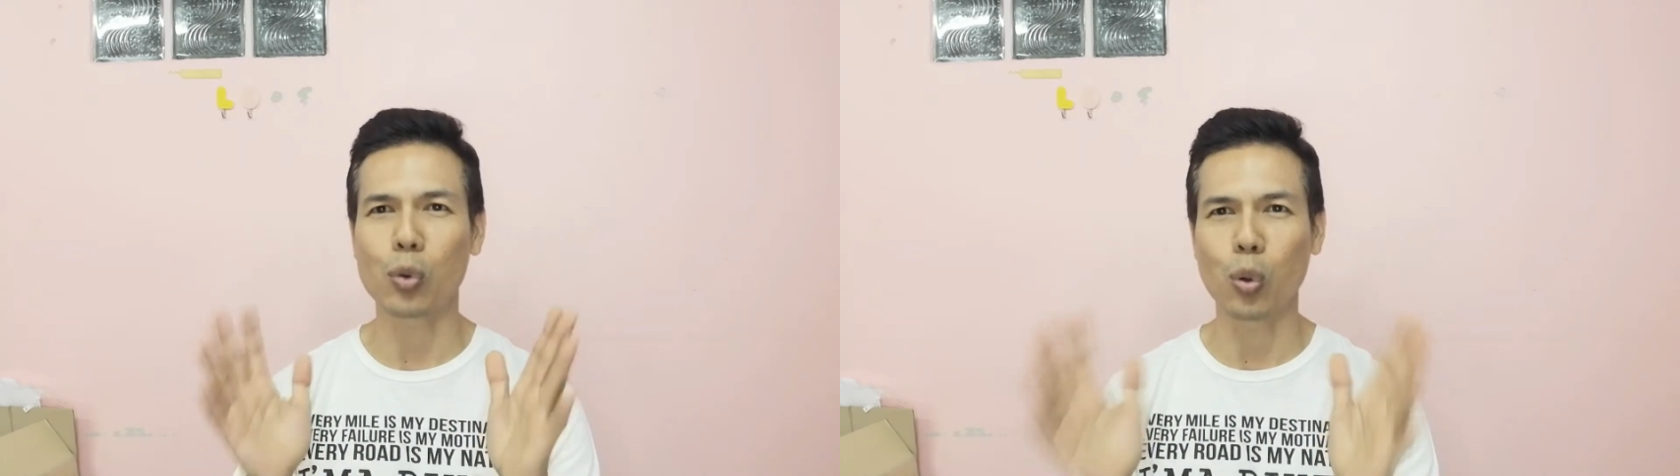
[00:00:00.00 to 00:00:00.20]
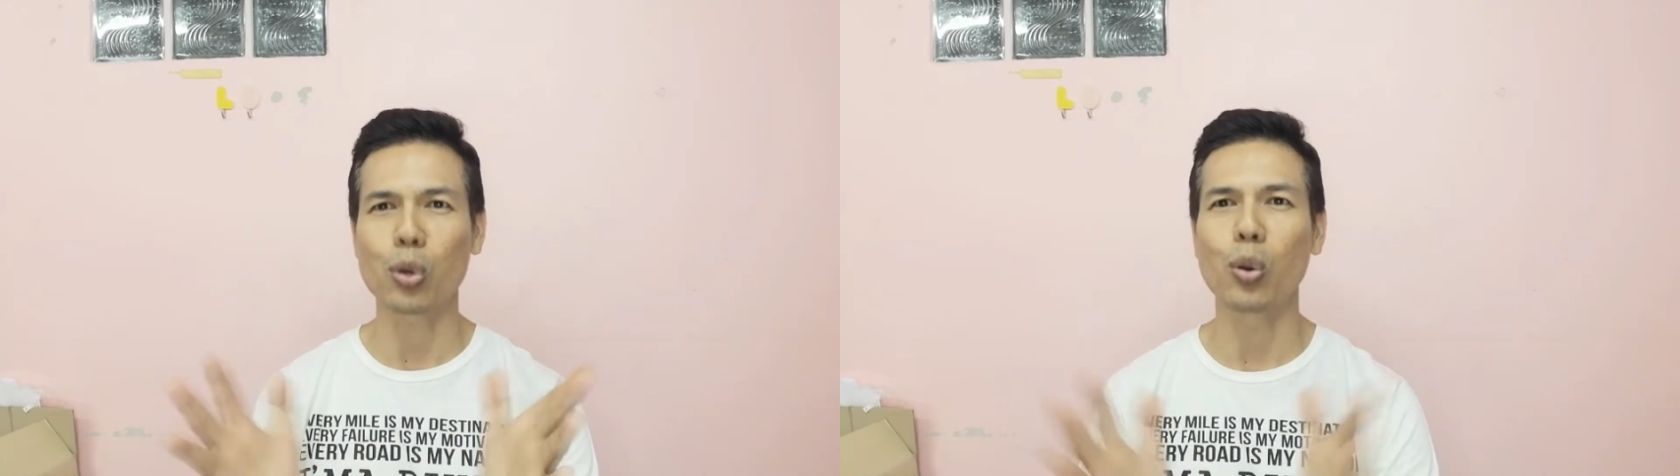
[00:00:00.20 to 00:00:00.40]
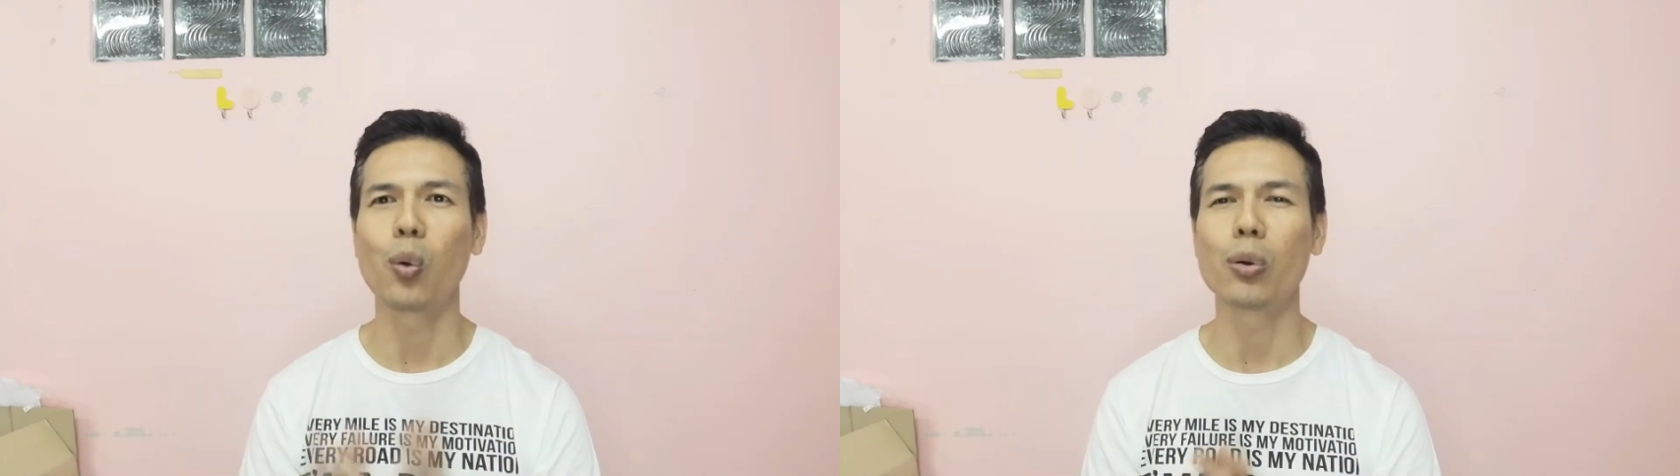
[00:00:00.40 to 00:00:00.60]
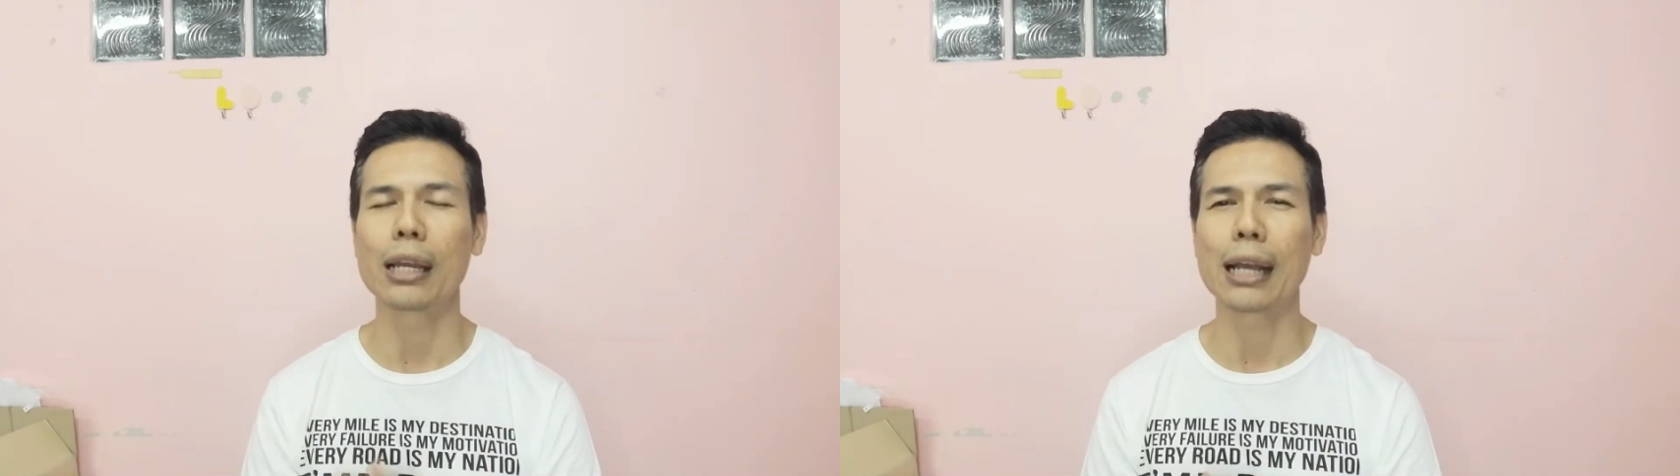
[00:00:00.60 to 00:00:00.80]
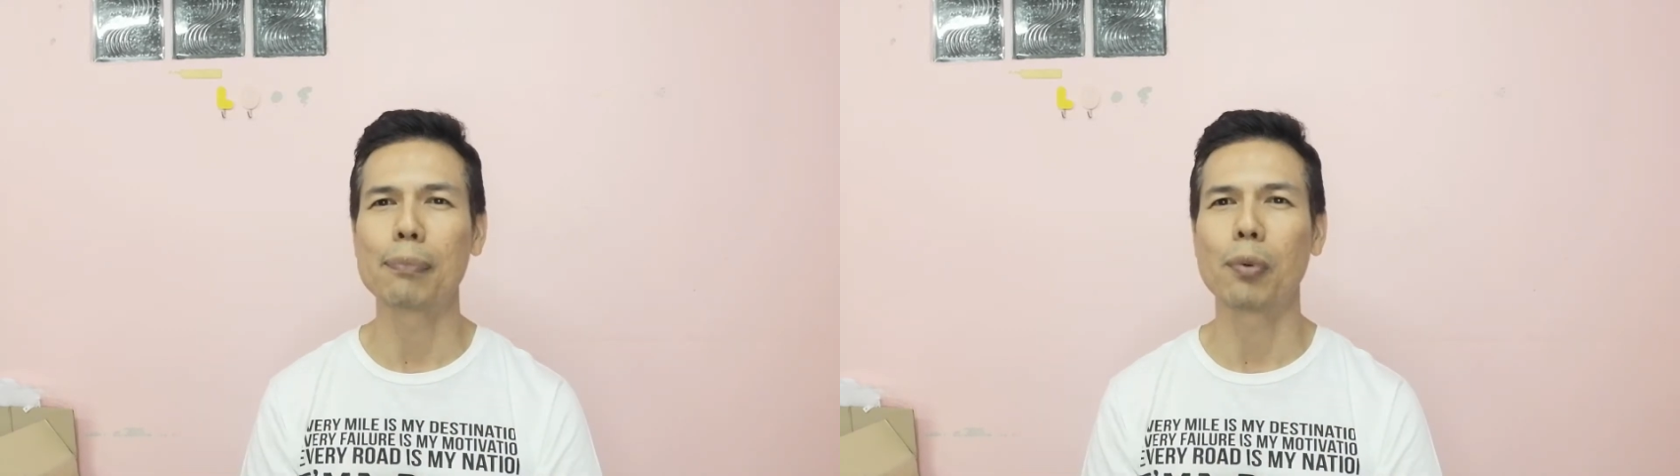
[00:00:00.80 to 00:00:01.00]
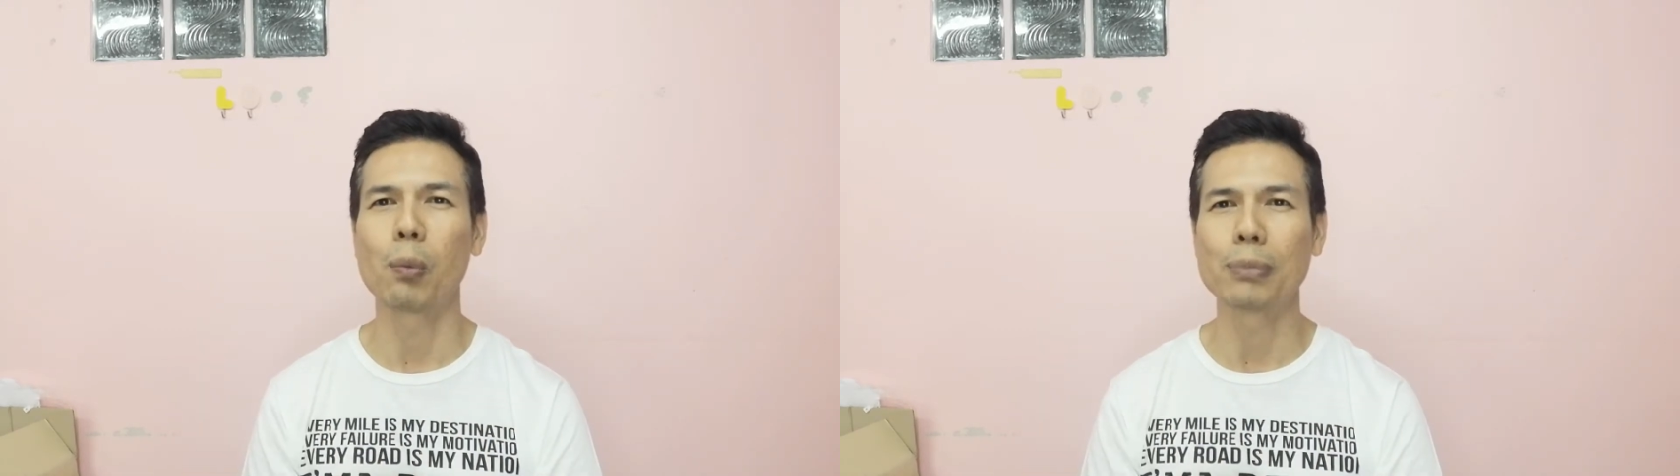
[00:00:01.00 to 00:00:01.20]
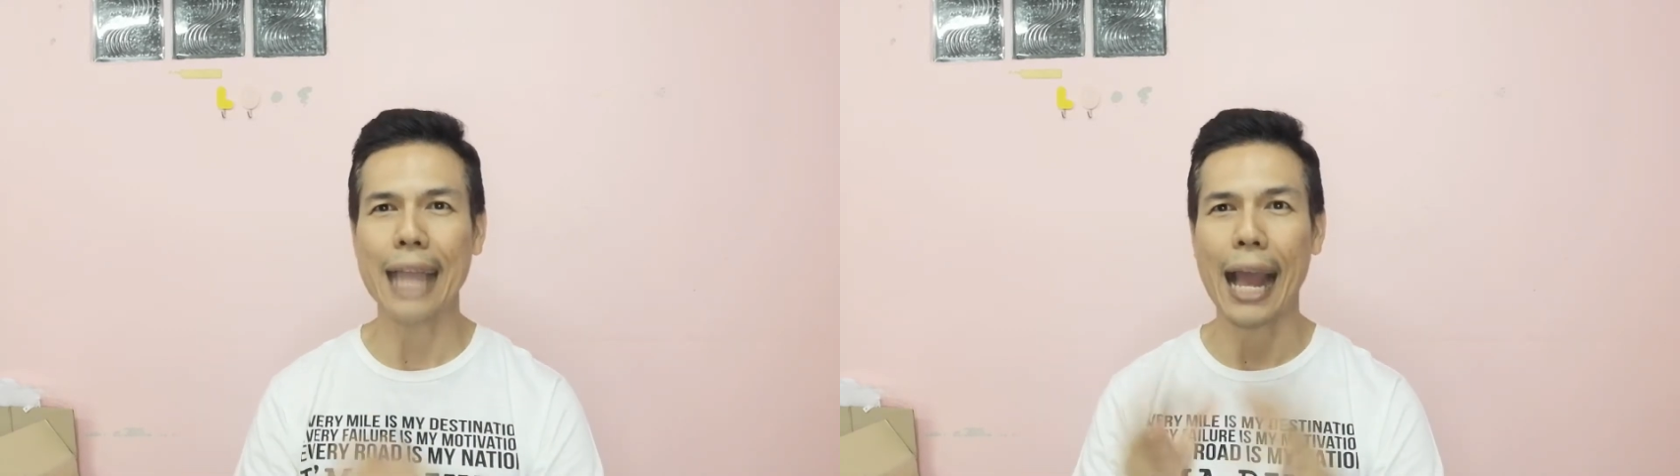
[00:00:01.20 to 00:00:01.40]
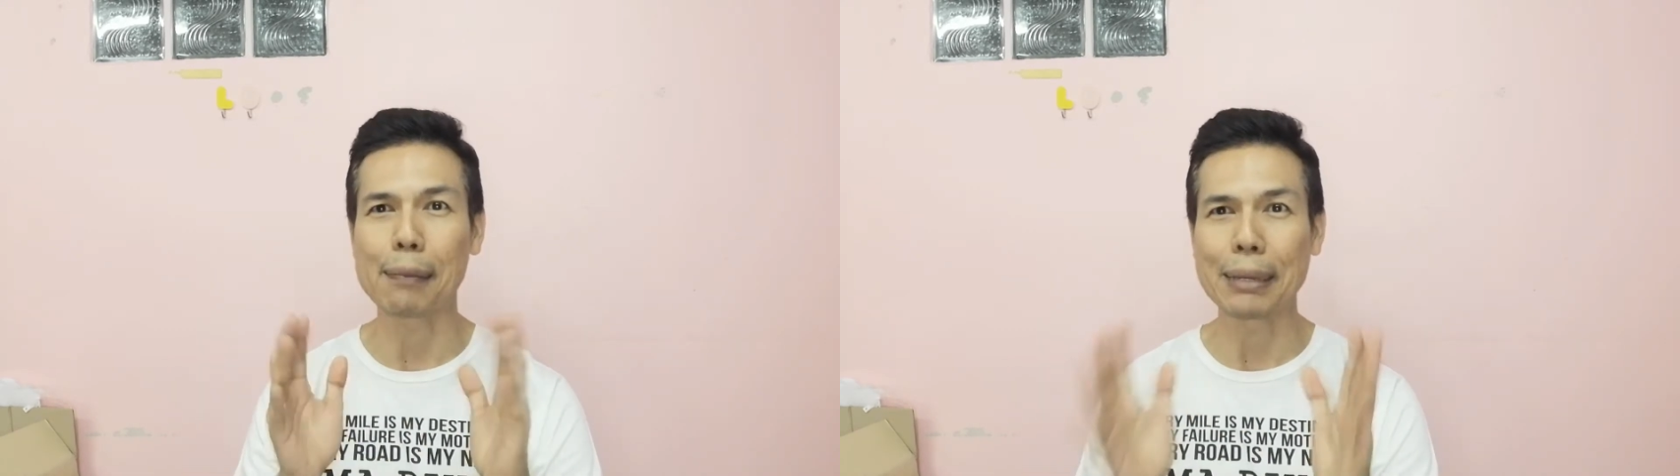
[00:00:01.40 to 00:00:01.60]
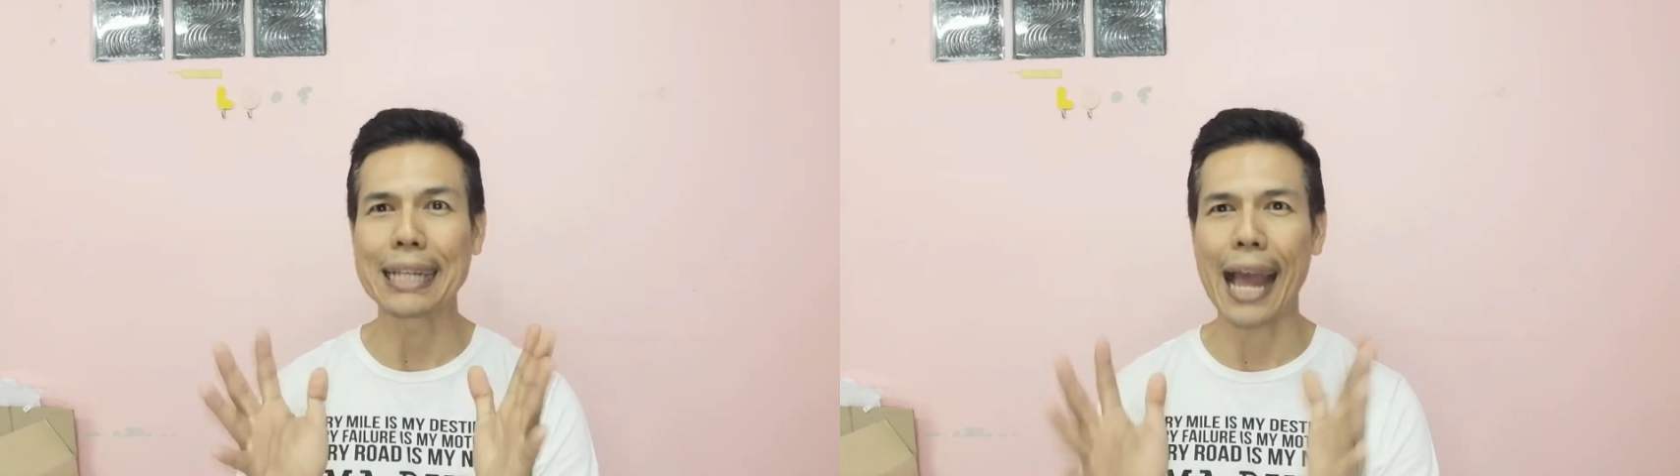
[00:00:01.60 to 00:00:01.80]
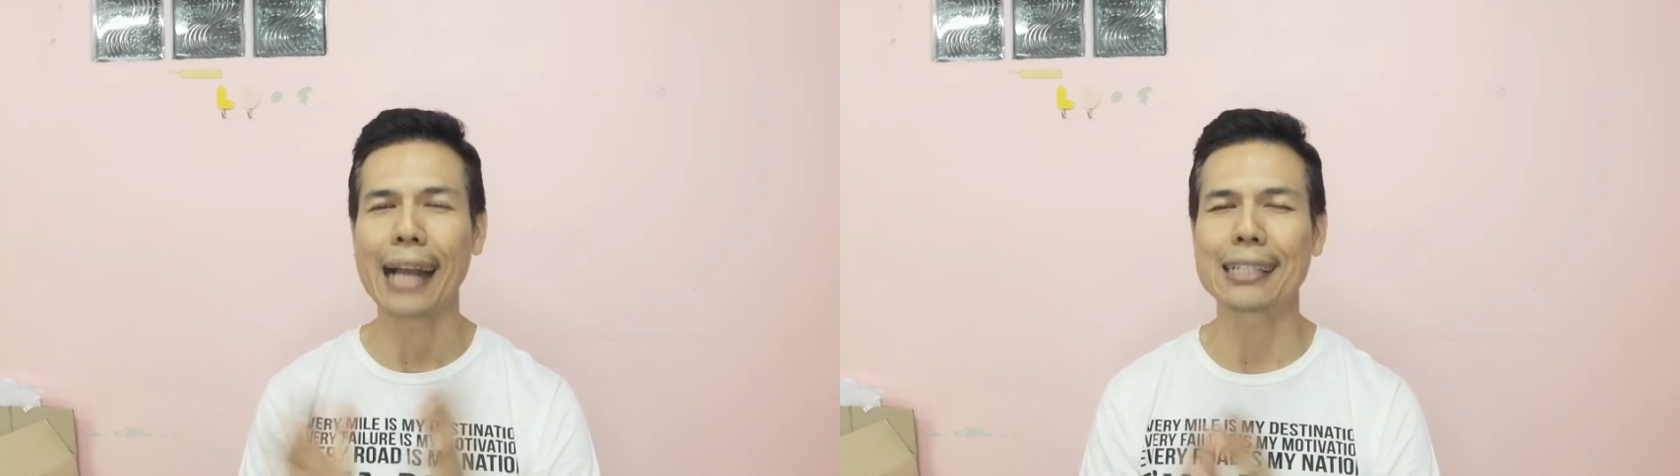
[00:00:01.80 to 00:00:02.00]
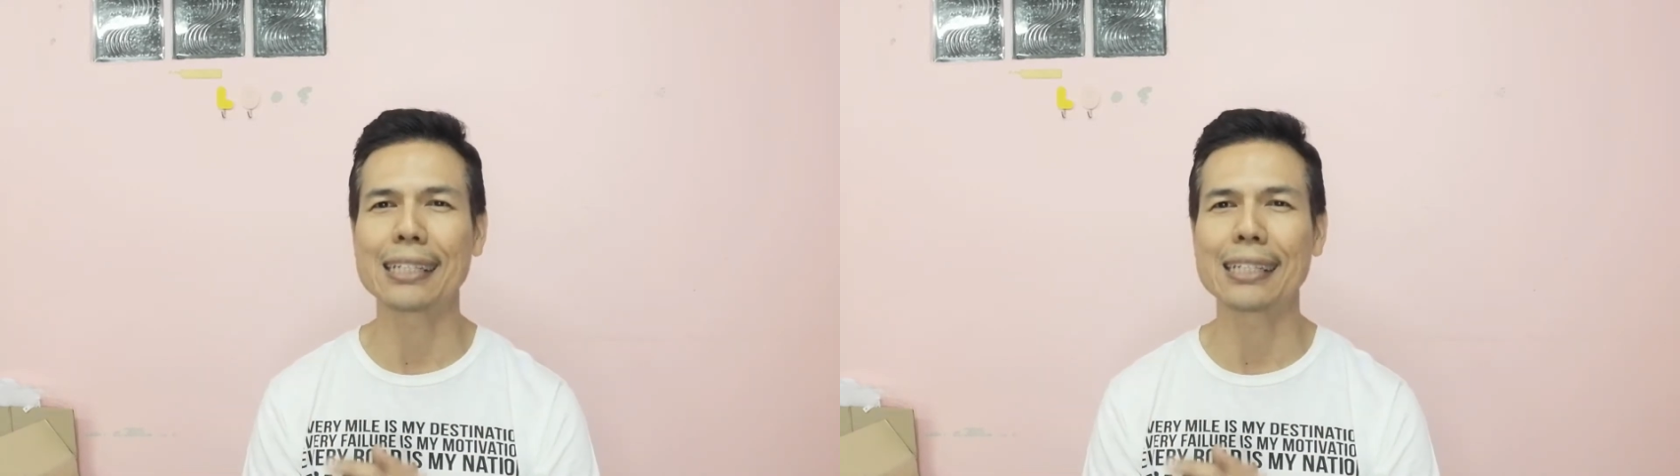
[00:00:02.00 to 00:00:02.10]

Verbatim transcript: ลดลงเลยครับผมอย่างไม่น่า